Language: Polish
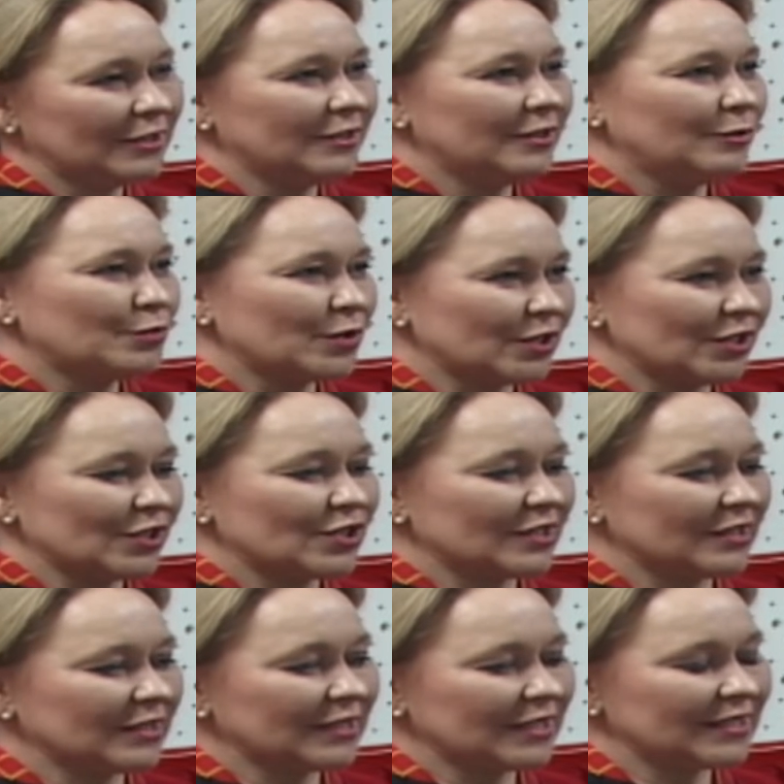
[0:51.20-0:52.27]
i
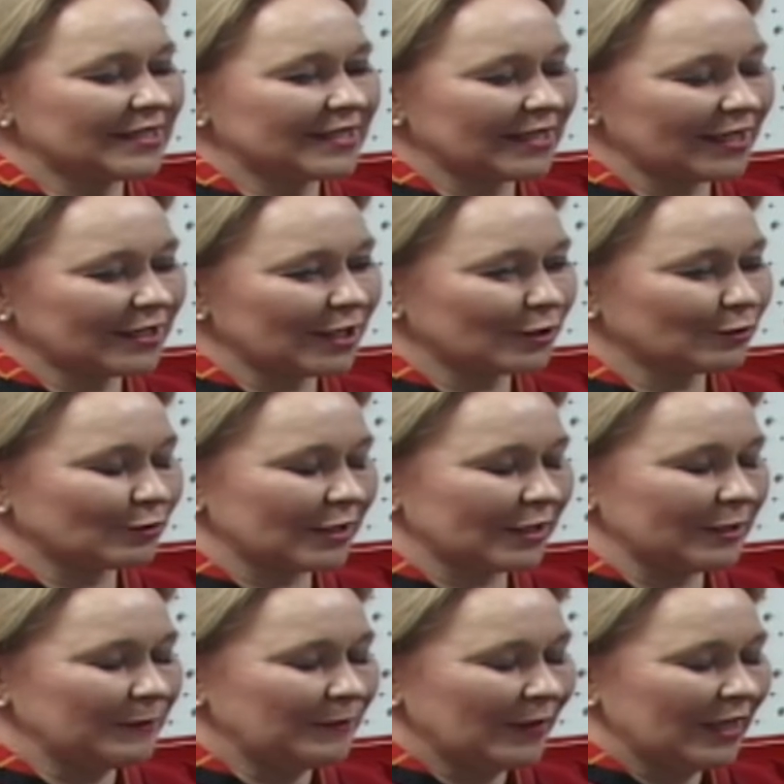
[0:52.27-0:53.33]
przecież e, te zadania,
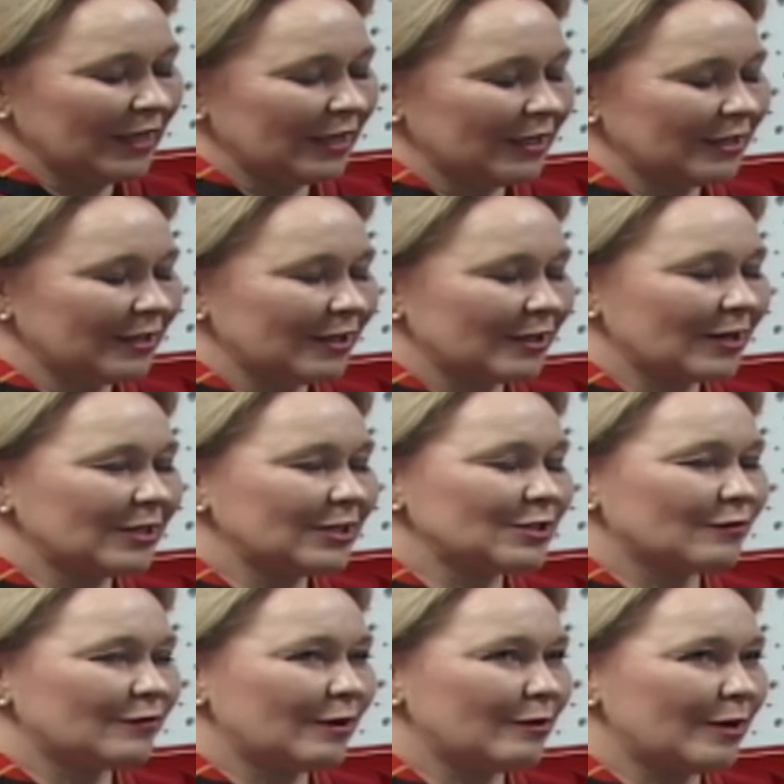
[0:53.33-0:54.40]
które e,
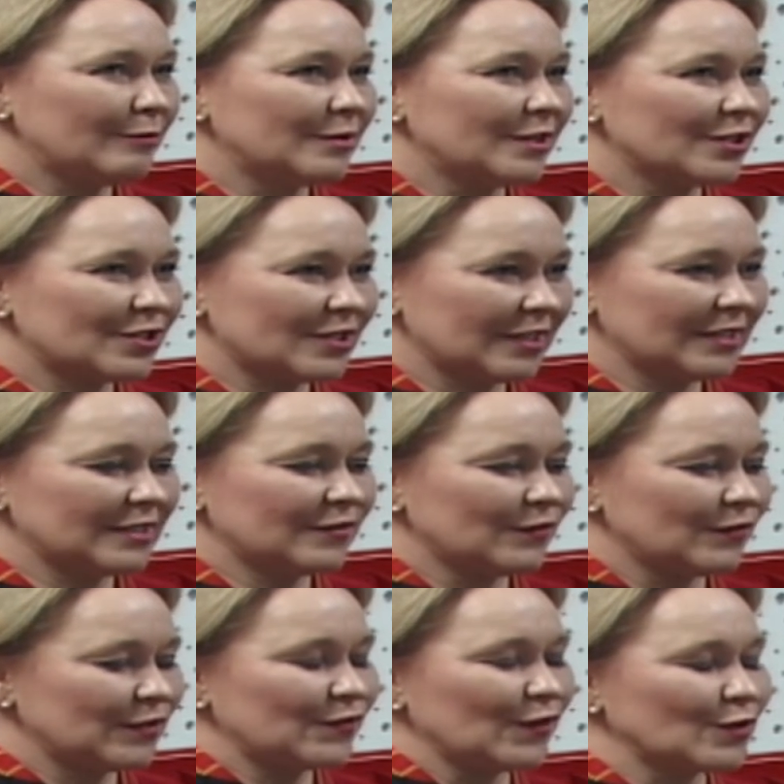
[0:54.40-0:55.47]
realizowałam jeszcze
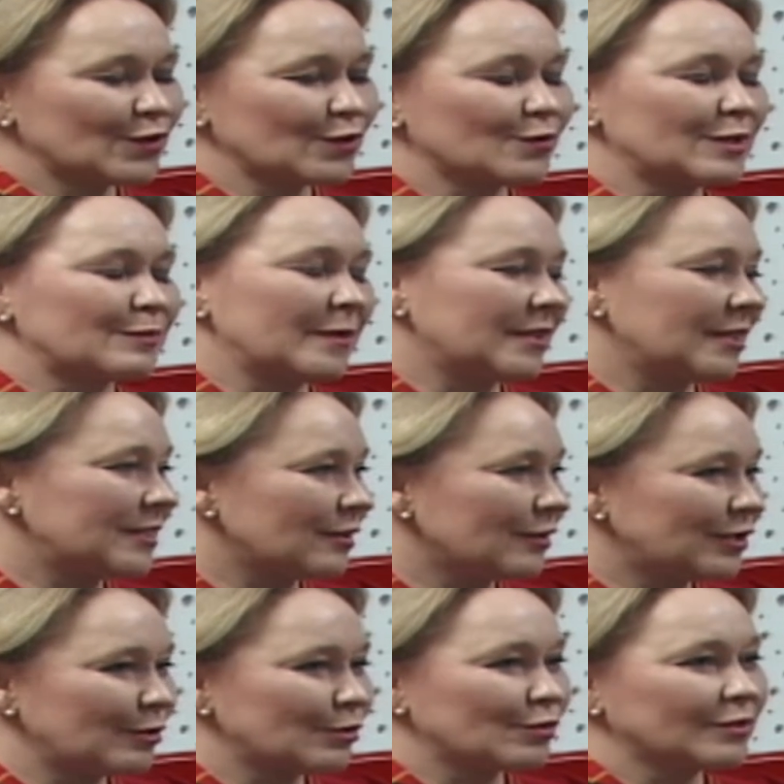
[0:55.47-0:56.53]
w związku z
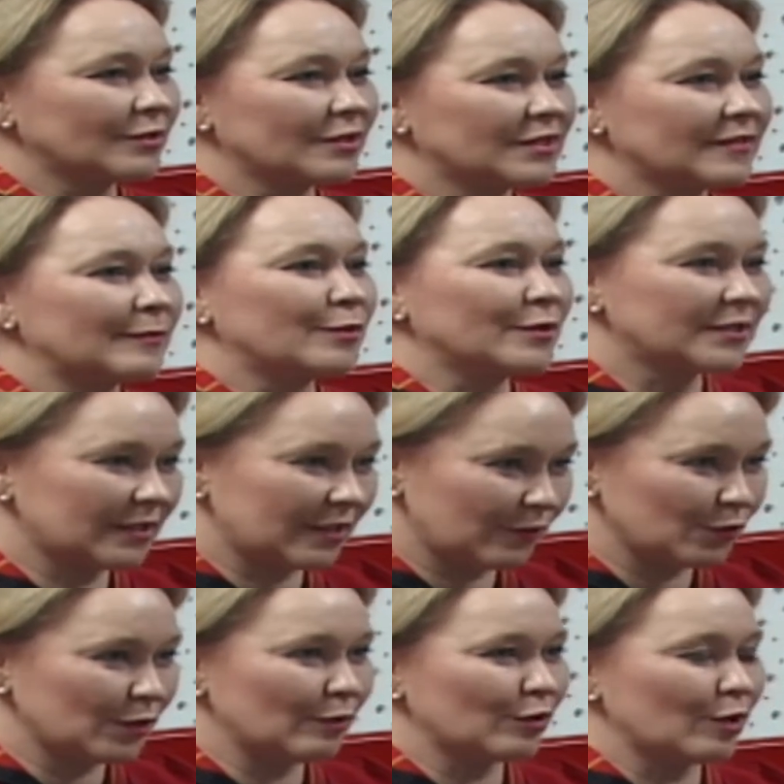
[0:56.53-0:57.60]
15-leciem członkostwa Polski
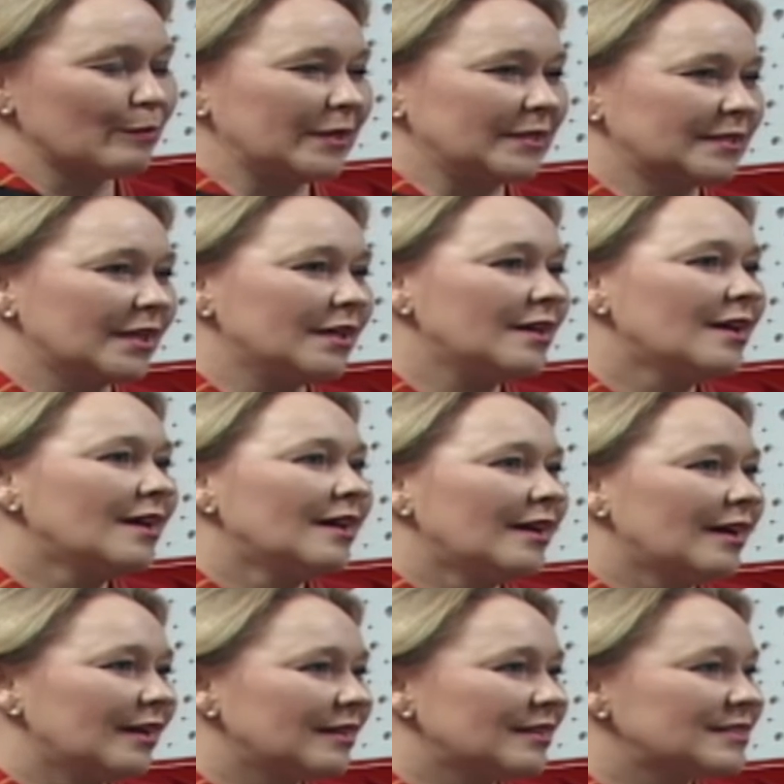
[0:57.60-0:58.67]
w Unii Europejskiej,
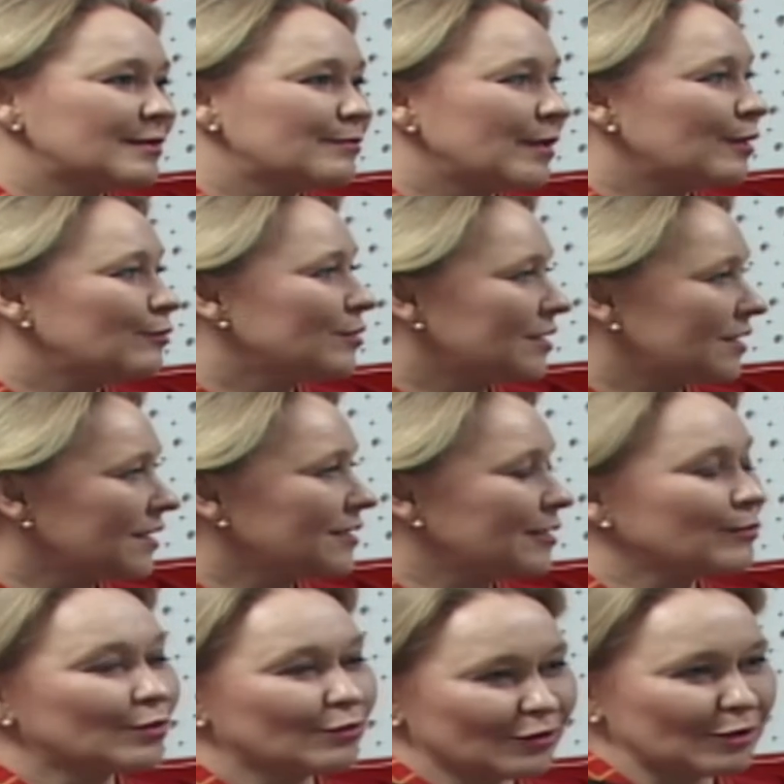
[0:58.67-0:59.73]
e, zbiegły się z
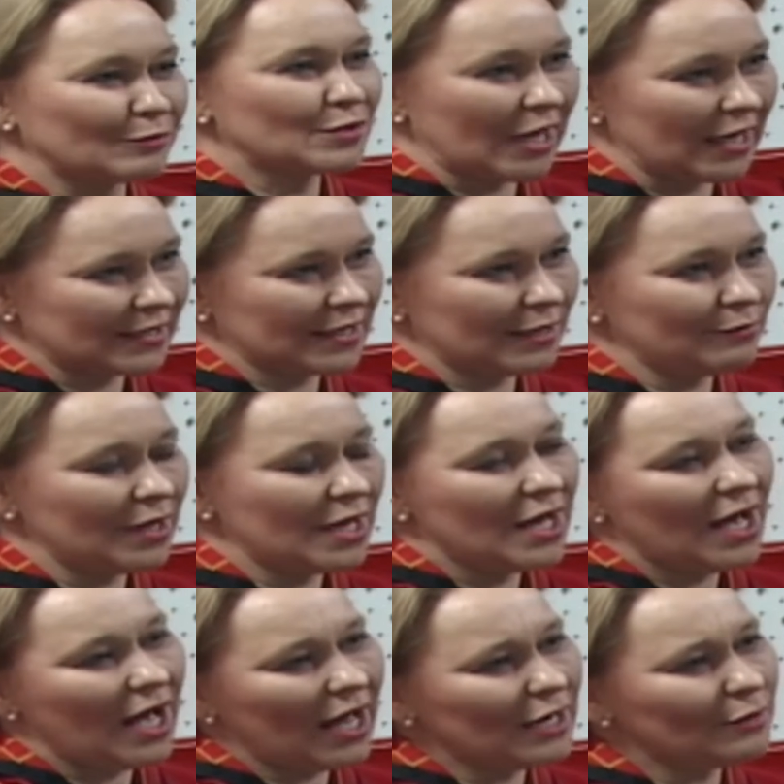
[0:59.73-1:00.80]
tym trudnym czasem,
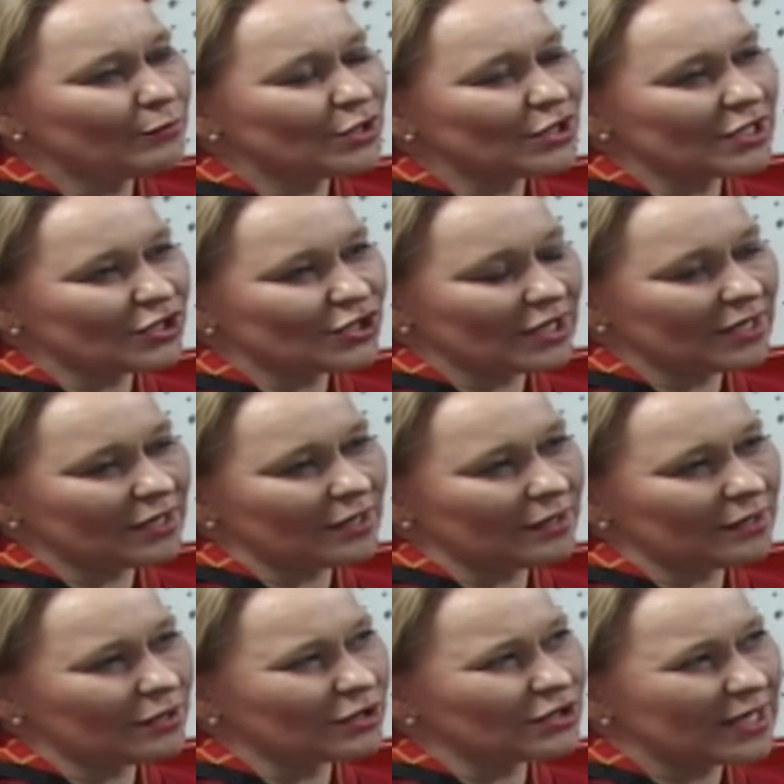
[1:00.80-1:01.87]
ale myślę, że
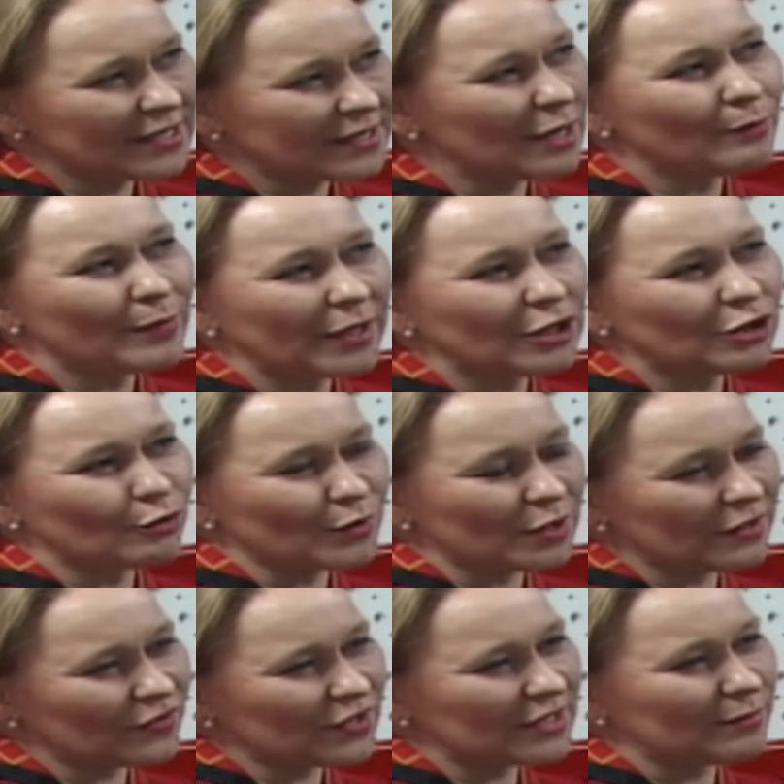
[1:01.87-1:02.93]
czas kampanii to
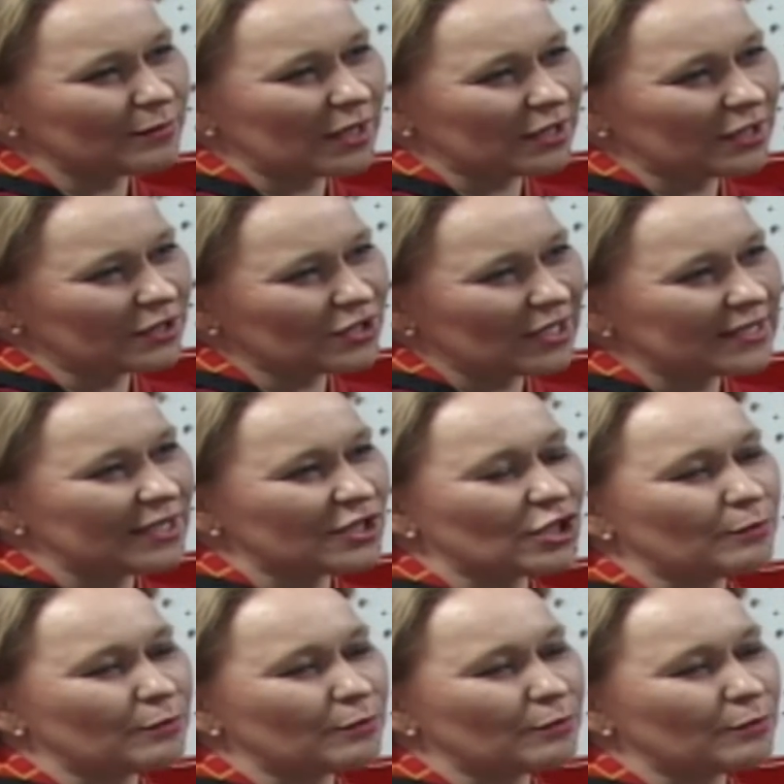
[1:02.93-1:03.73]
przede wszystkim taki czas